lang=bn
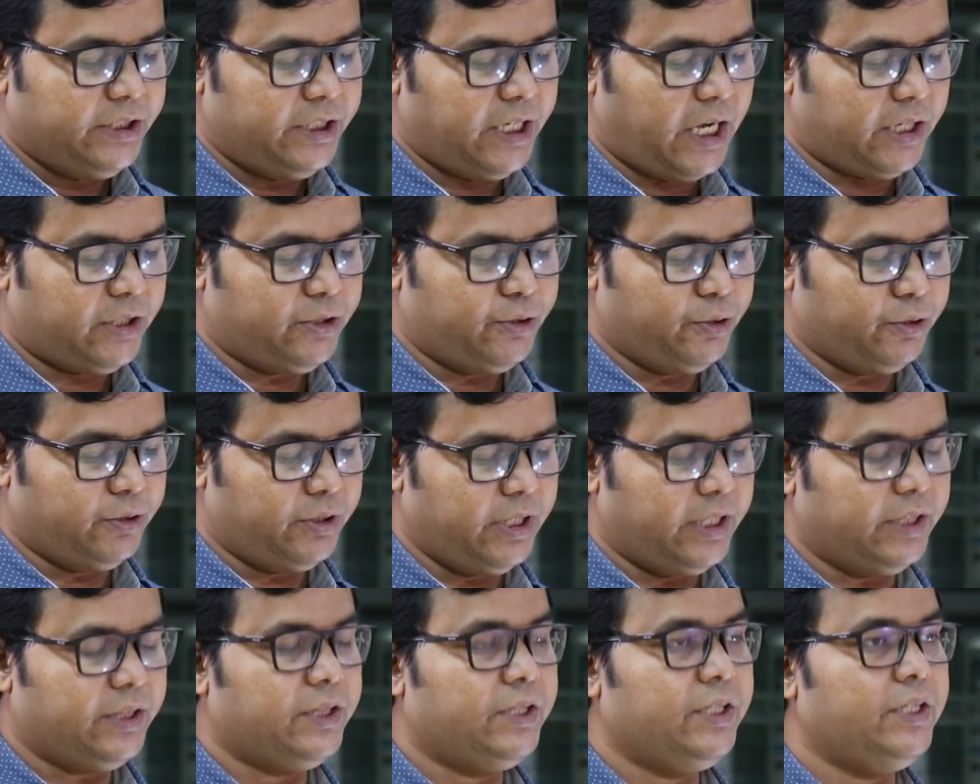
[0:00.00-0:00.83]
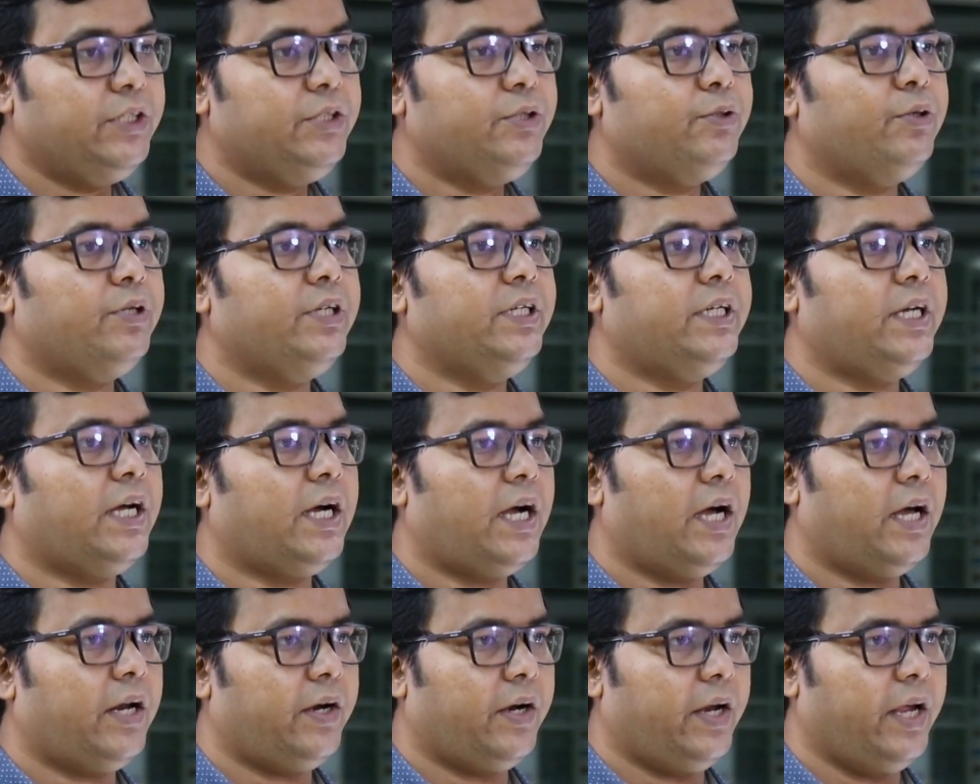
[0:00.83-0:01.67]
সাতশো তেত্রিশ কোটি
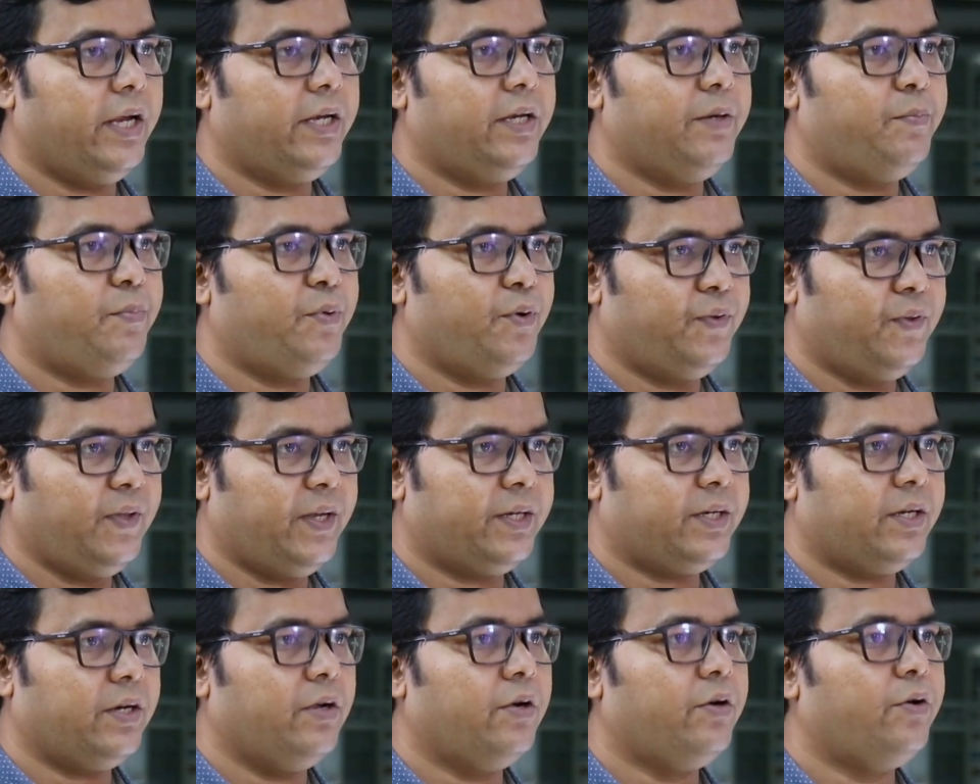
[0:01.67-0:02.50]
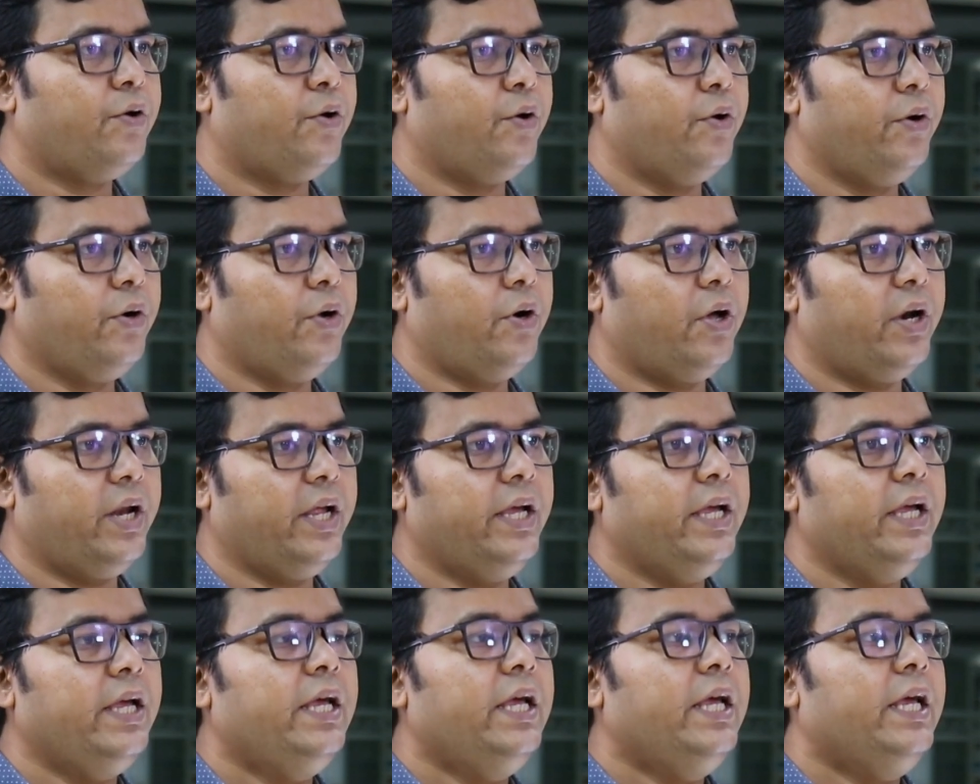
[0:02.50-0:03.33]
টাকার একটি প্রজেক্ট গ্রহণ করে
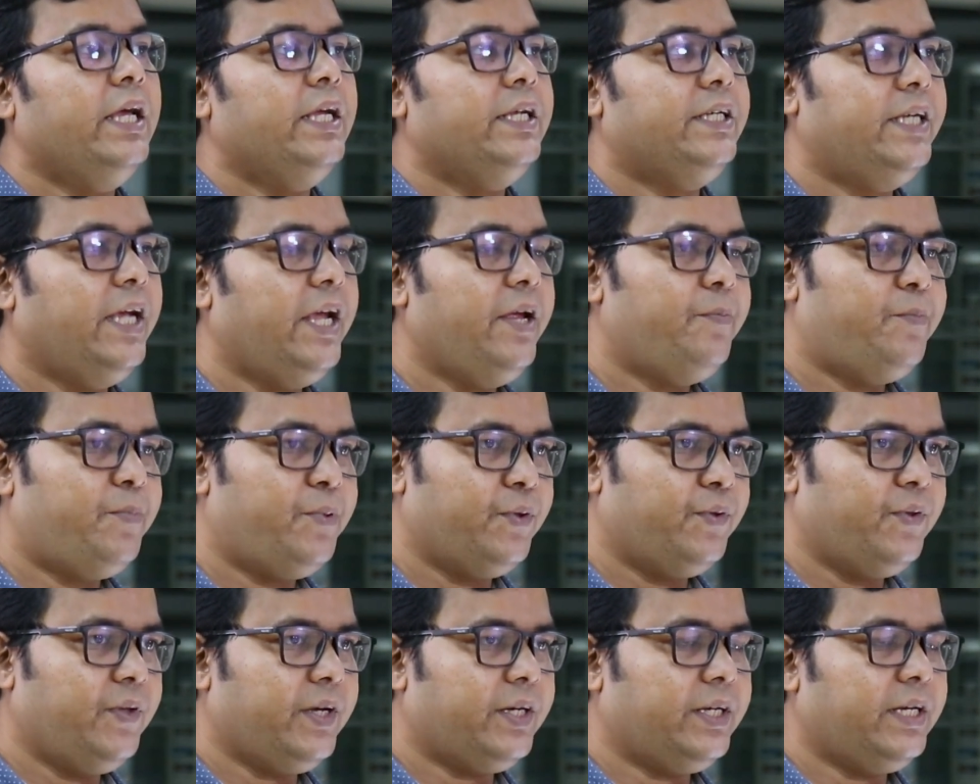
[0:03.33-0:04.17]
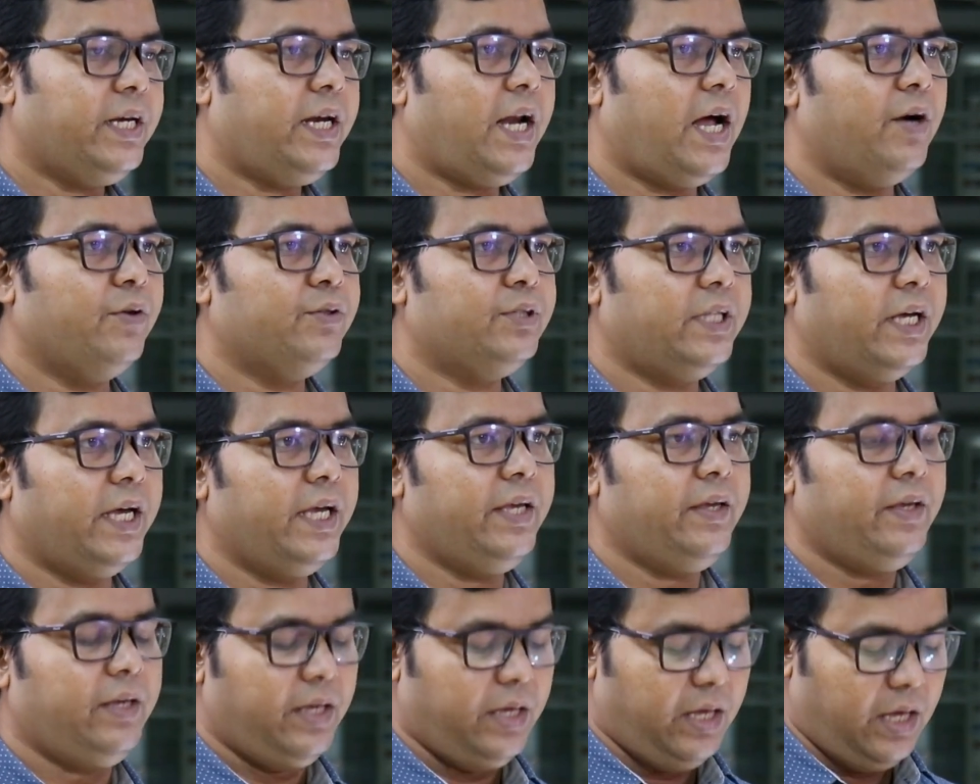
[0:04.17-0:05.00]
সেই প্রজেক্টের
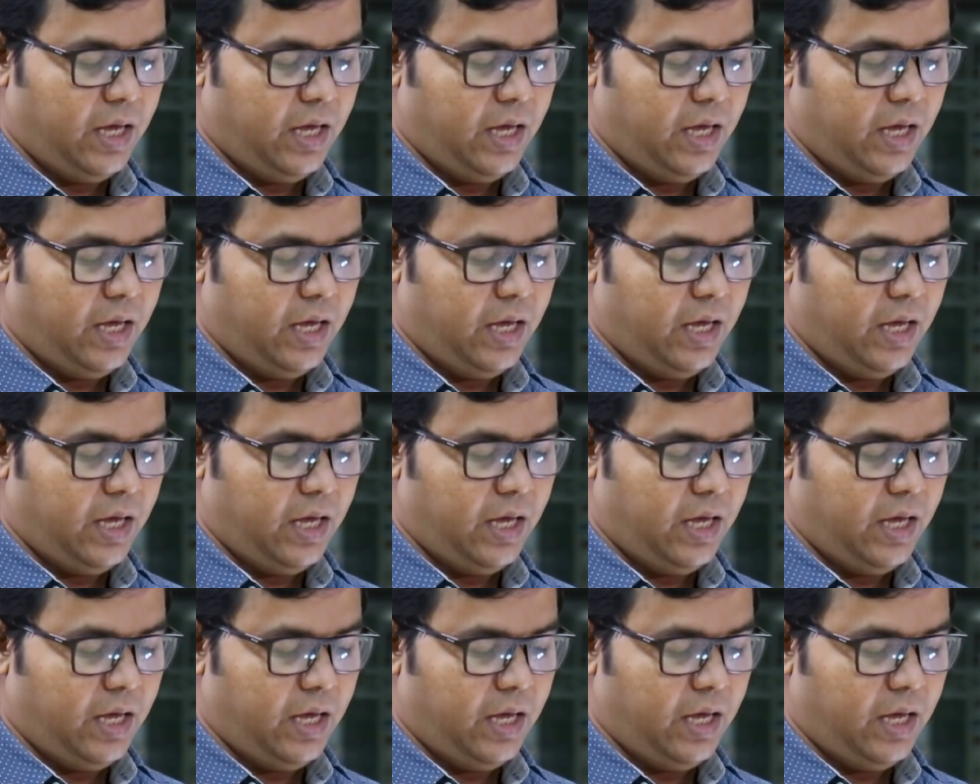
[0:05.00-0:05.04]
আওতায়